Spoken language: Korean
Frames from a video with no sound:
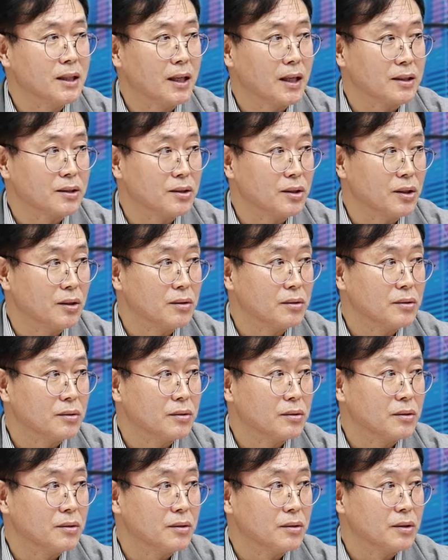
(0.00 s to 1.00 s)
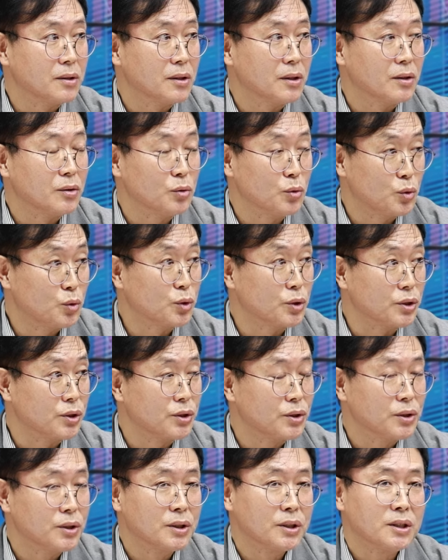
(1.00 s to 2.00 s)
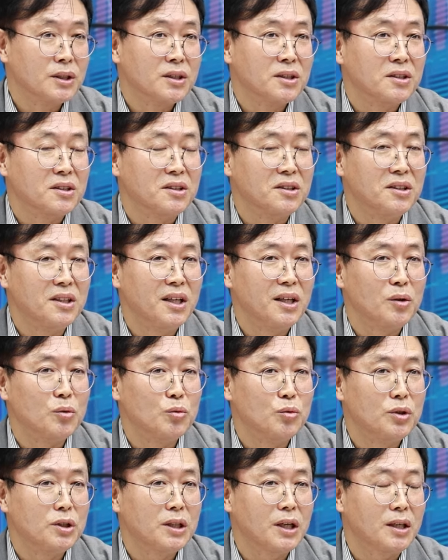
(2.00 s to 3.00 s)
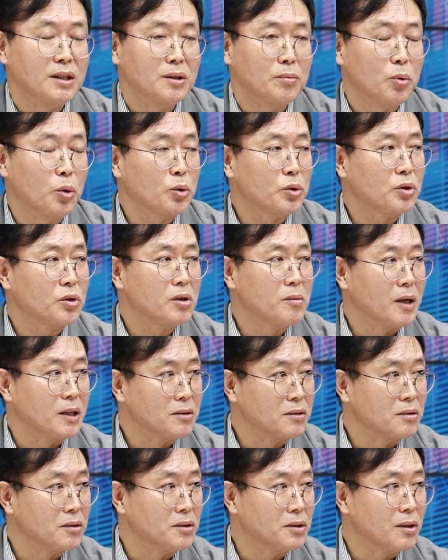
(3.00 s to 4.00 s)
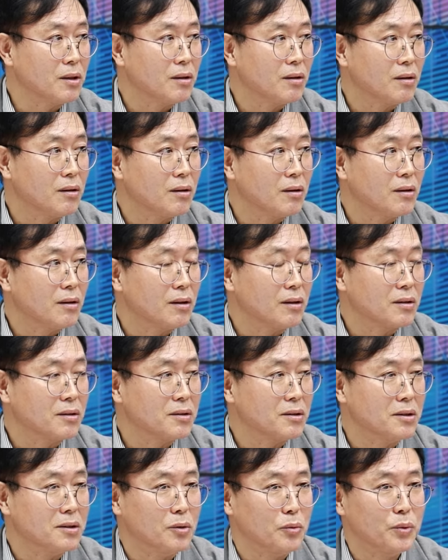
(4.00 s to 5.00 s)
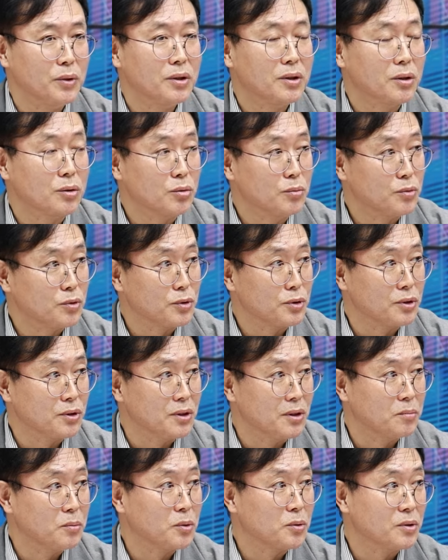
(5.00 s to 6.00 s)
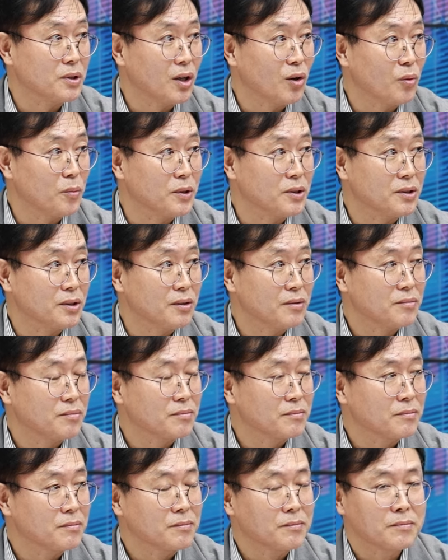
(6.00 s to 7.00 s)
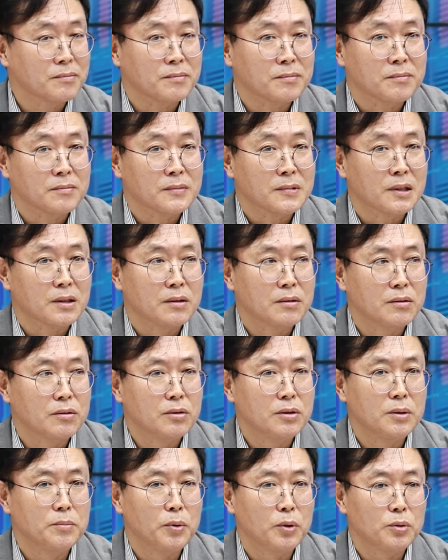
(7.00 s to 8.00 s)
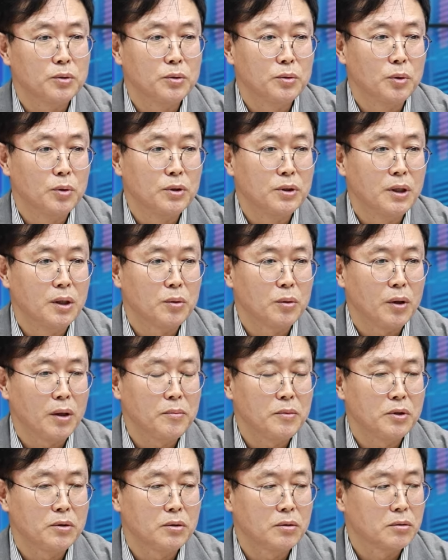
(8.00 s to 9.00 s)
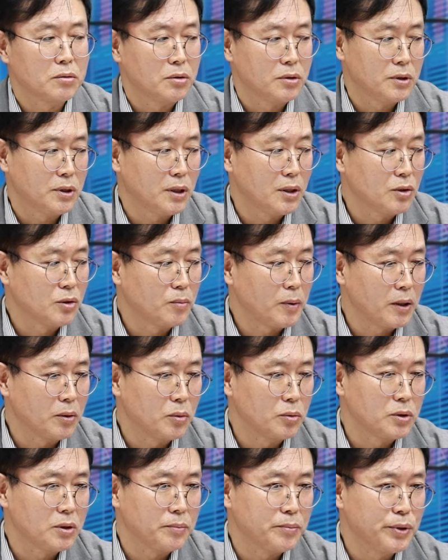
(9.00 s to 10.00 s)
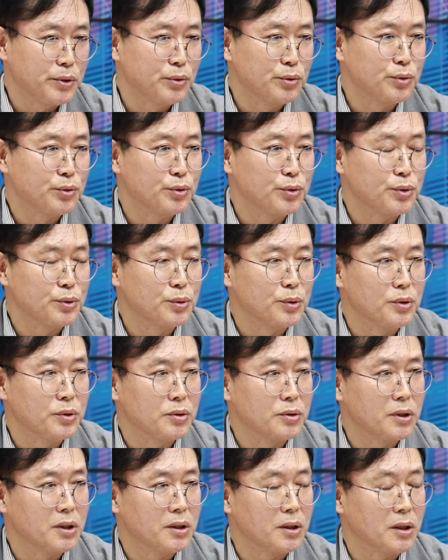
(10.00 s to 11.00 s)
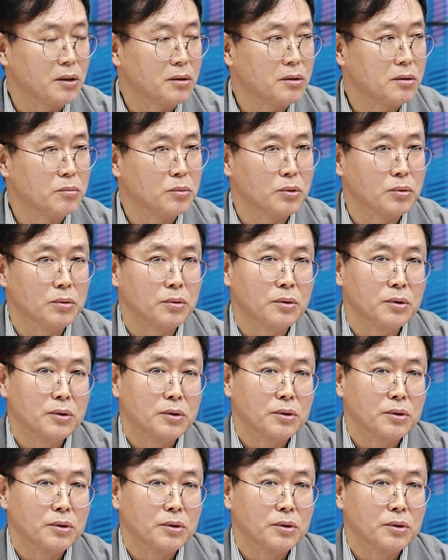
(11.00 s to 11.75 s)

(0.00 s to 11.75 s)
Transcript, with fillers: 나갔어요. 유출은. 네. 근데 우리가 이제 폭격을 맞은 거죠. 네. 그 윈터룸스 리포트 나오면서. 그 리포트 논리대로 하면은 그렇지 않아도 반도체 비중 줄이고 있는데 얘들 뭐